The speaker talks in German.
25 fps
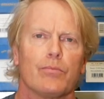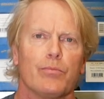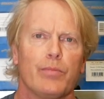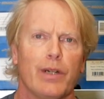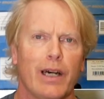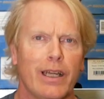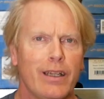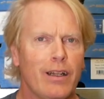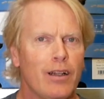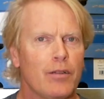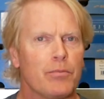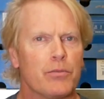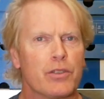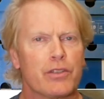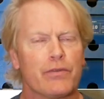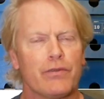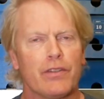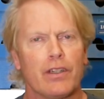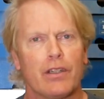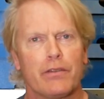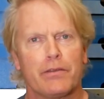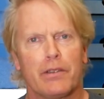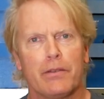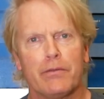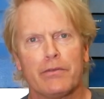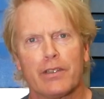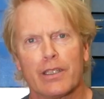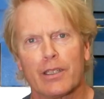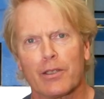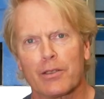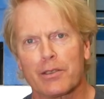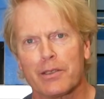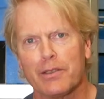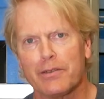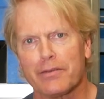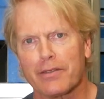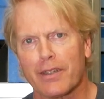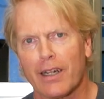Behandeln müssen wir auf jeden Fall
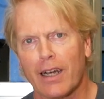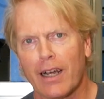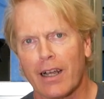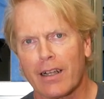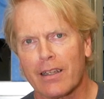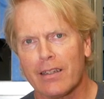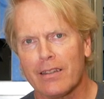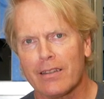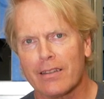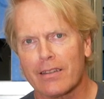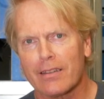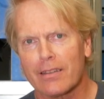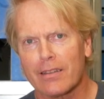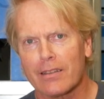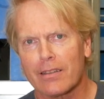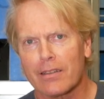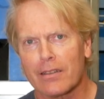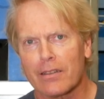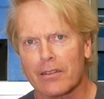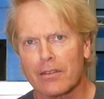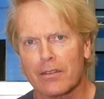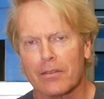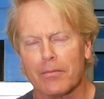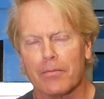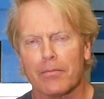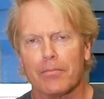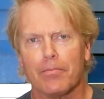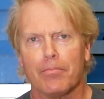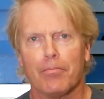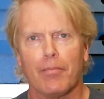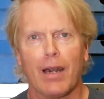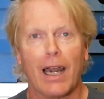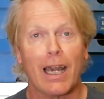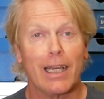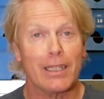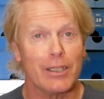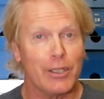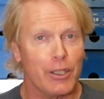noch die Frage, äh,
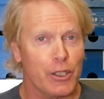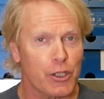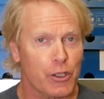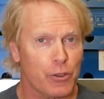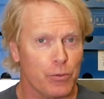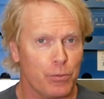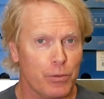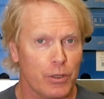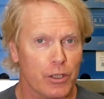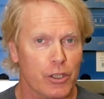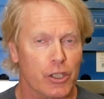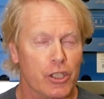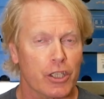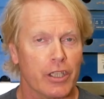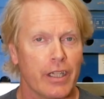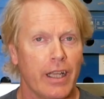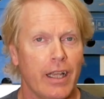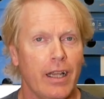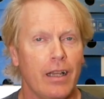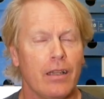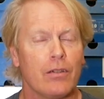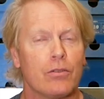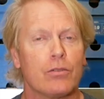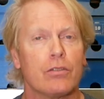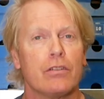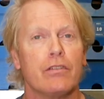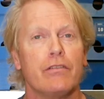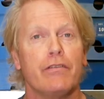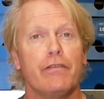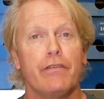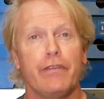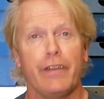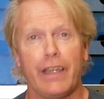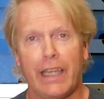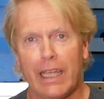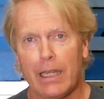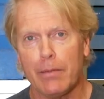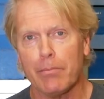machen die Schuhe schnell
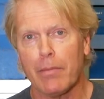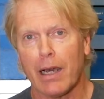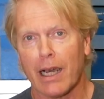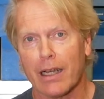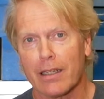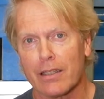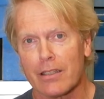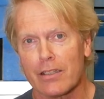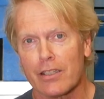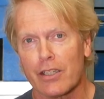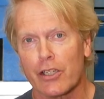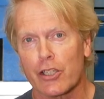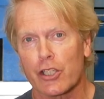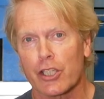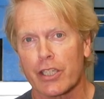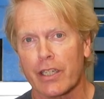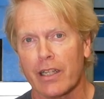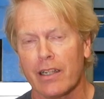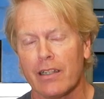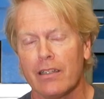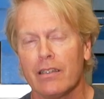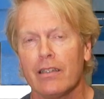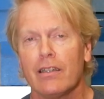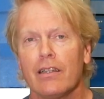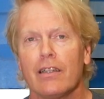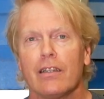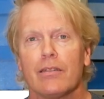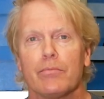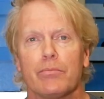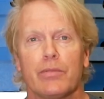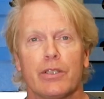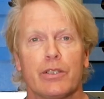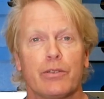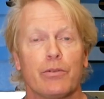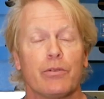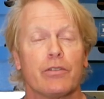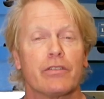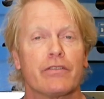und wen machen sie schnell,
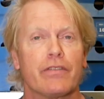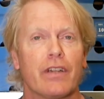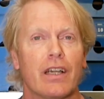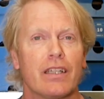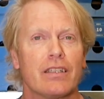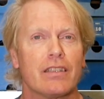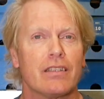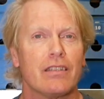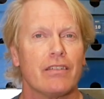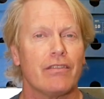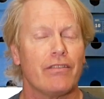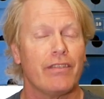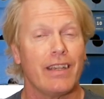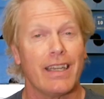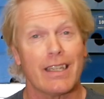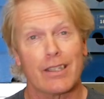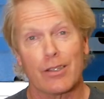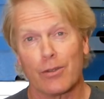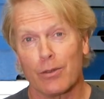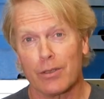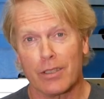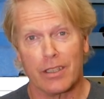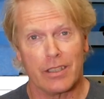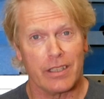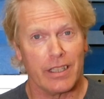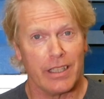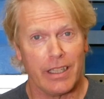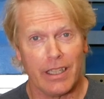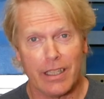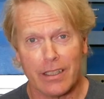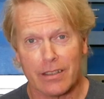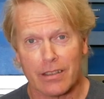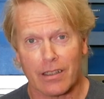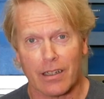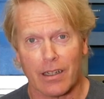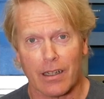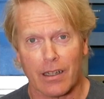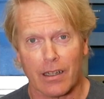beziehungsweise wer sollte sie
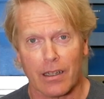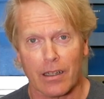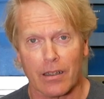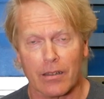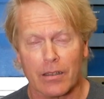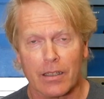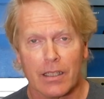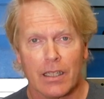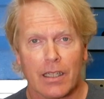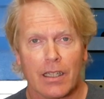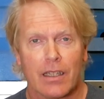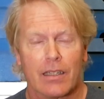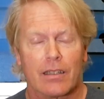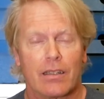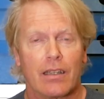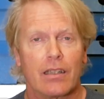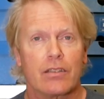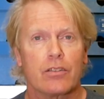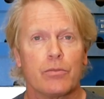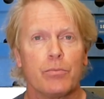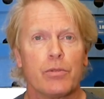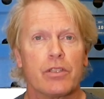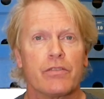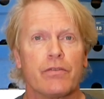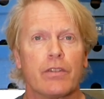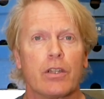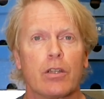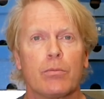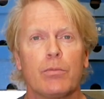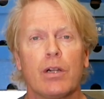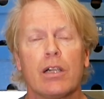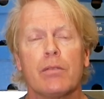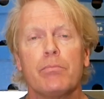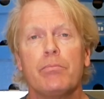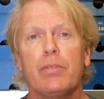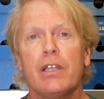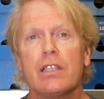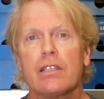nicht tragen. Dazu müssen wir noch
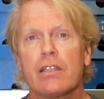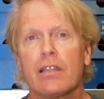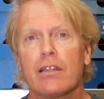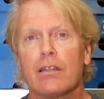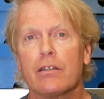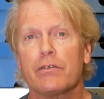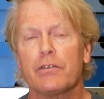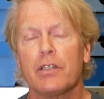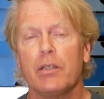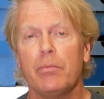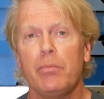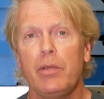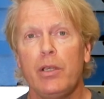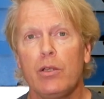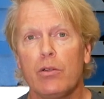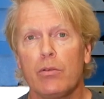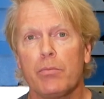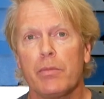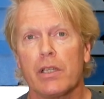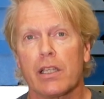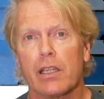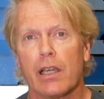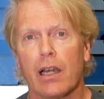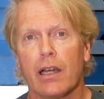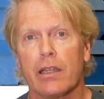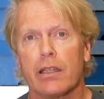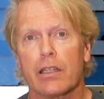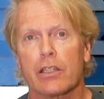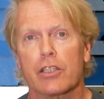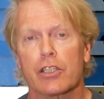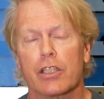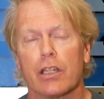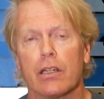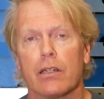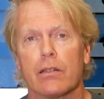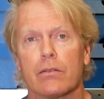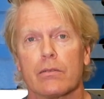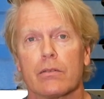mal ein bisschen auf die Biomechanik
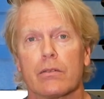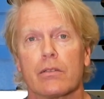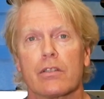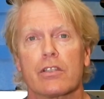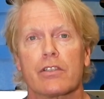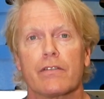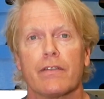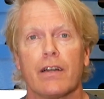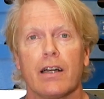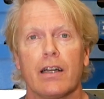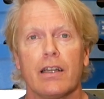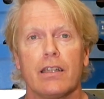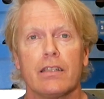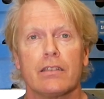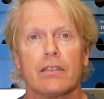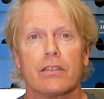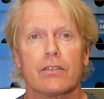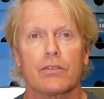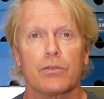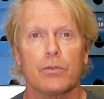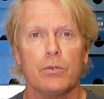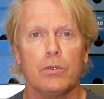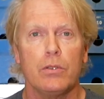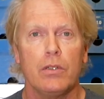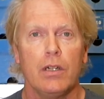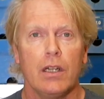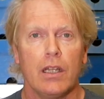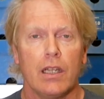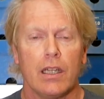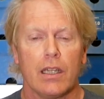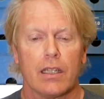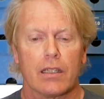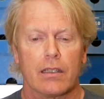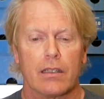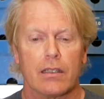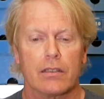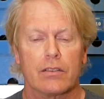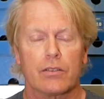schauen. Und zwar ist es so,
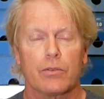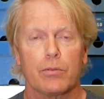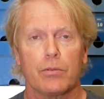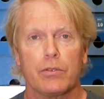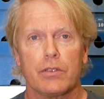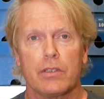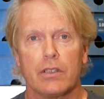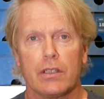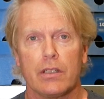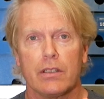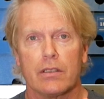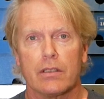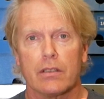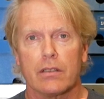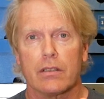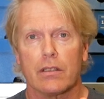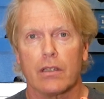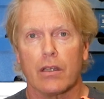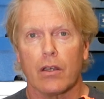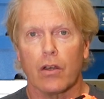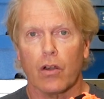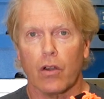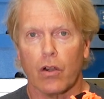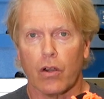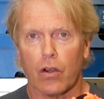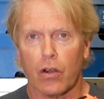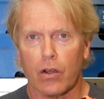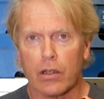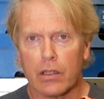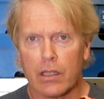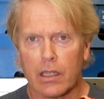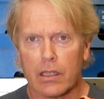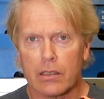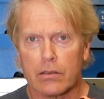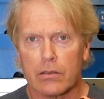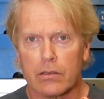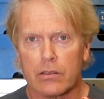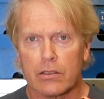dass durch diese
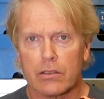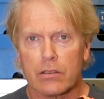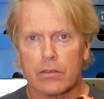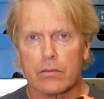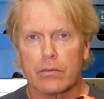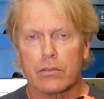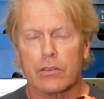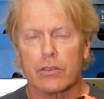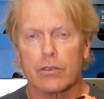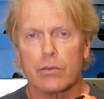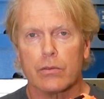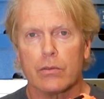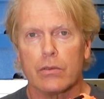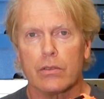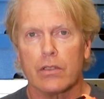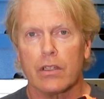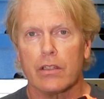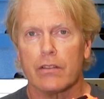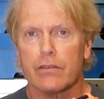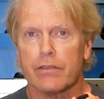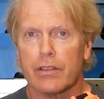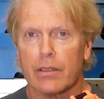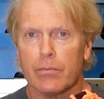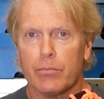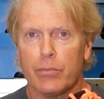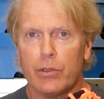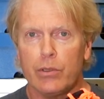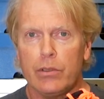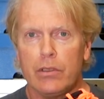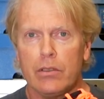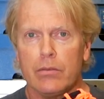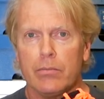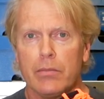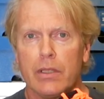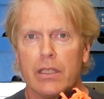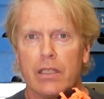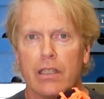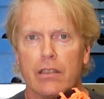Rockerkonstruktion in
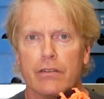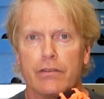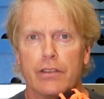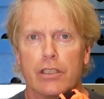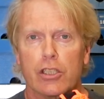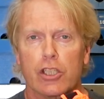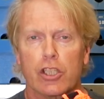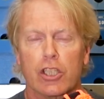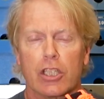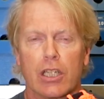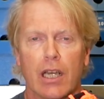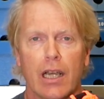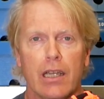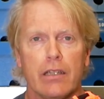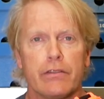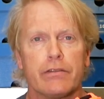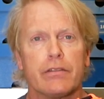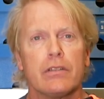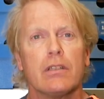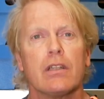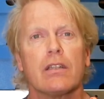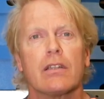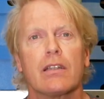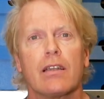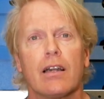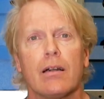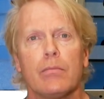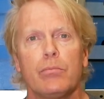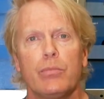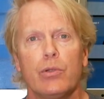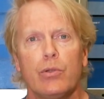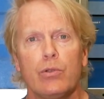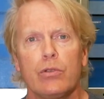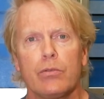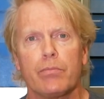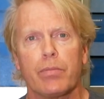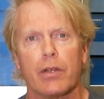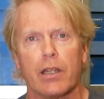Verbund mit der versteifenden
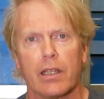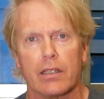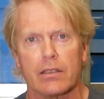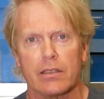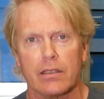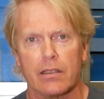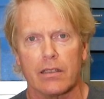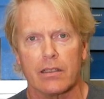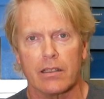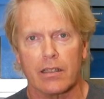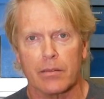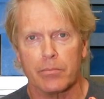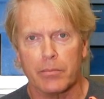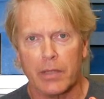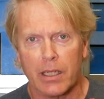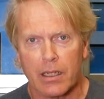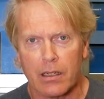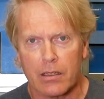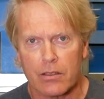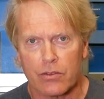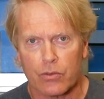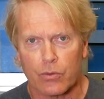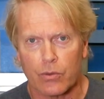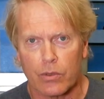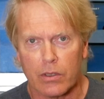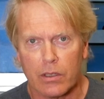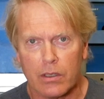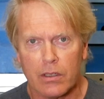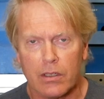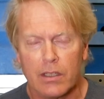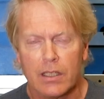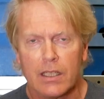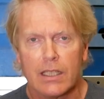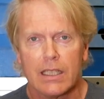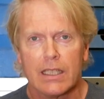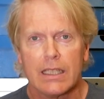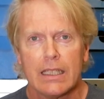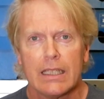Carbonplatte in der Mittelsohle
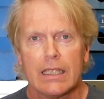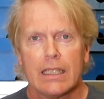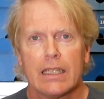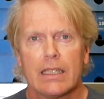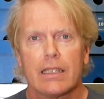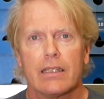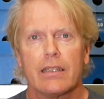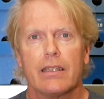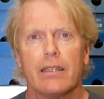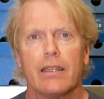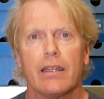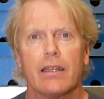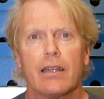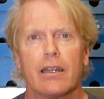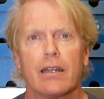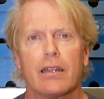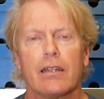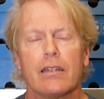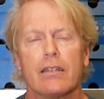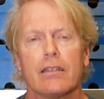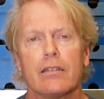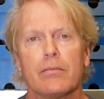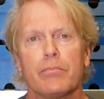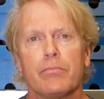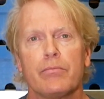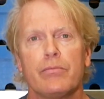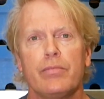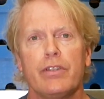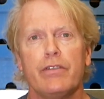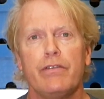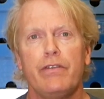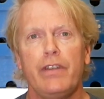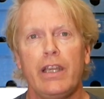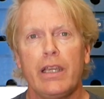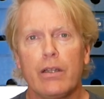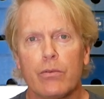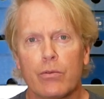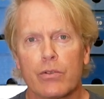der ähm,
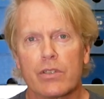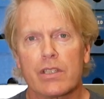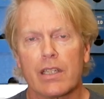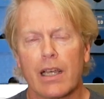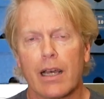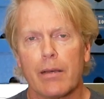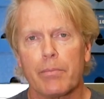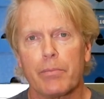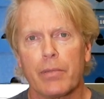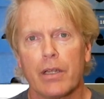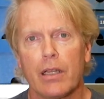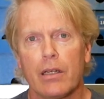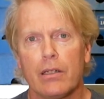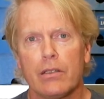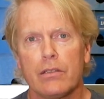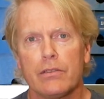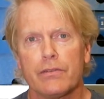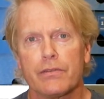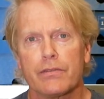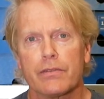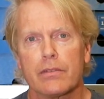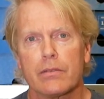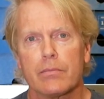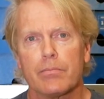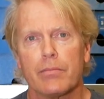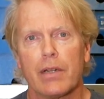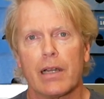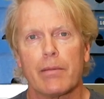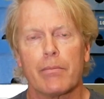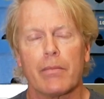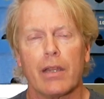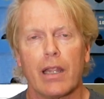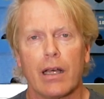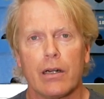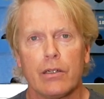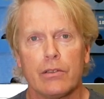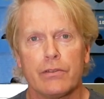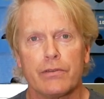Bewegungsablauf beim
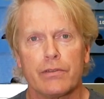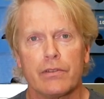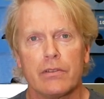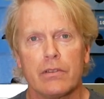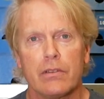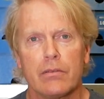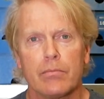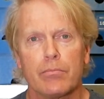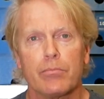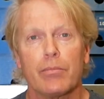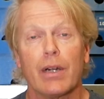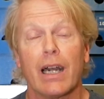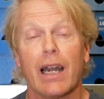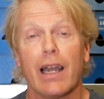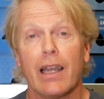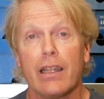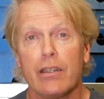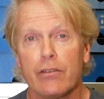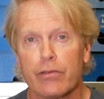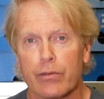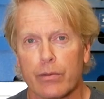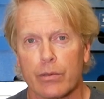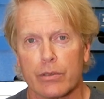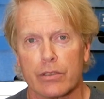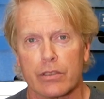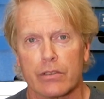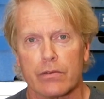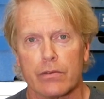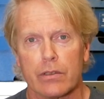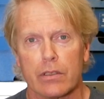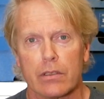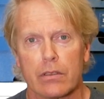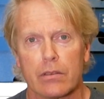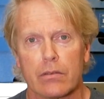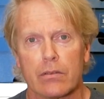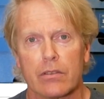Laufen beeinflusst wird.